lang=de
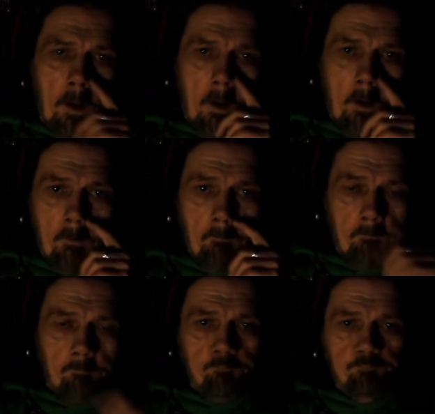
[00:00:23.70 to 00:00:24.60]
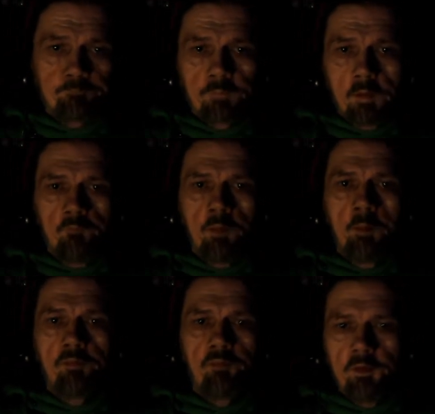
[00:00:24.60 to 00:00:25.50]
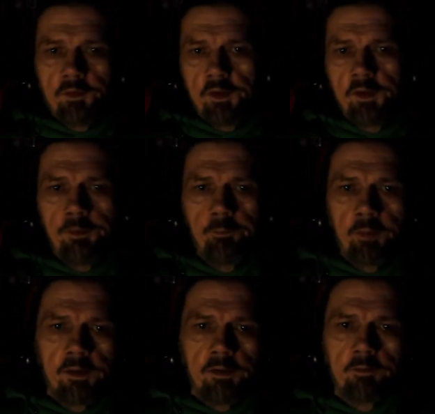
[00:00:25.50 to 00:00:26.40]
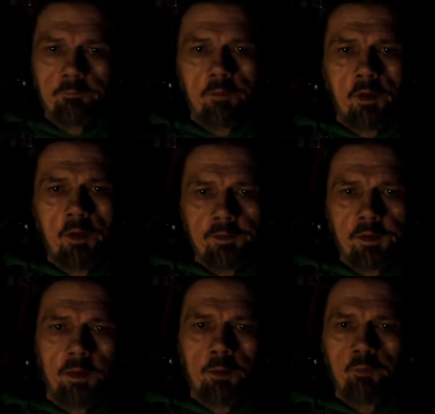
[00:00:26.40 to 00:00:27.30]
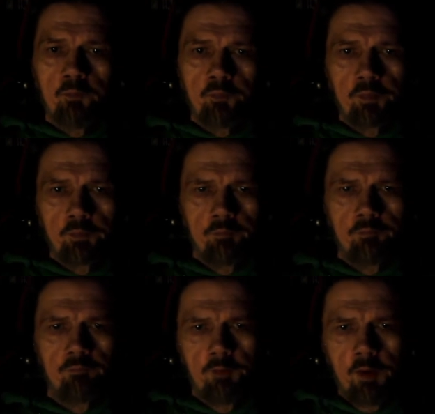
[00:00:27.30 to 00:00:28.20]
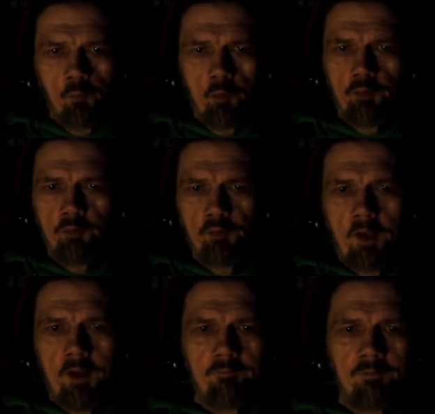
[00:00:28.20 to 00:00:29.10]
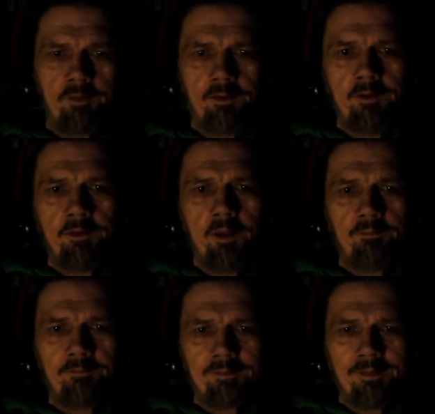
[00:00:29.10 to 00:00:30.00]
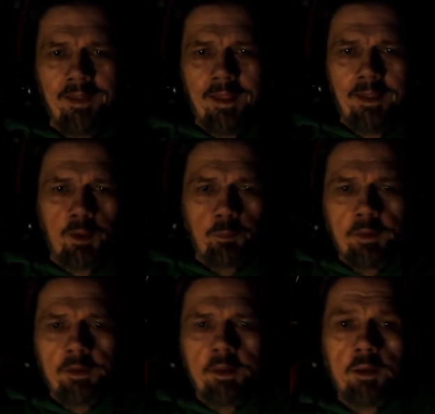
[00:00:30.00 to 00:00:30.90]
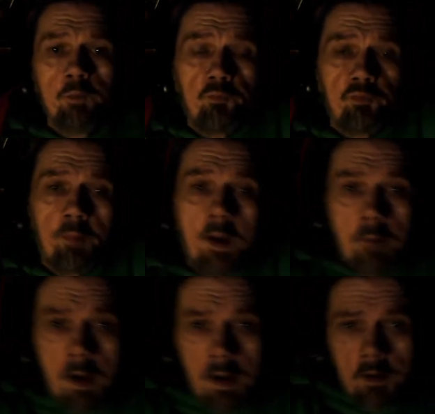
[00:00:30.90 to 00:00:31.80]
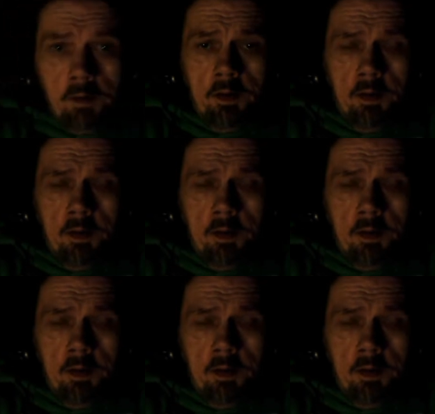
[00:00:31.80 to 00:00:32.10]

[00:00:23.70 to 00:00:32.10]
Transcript: Ähm, wie man sieht, ich bin äh, geimpft. Ne, wo ist es? Ja. Ich bin geimpft zweimal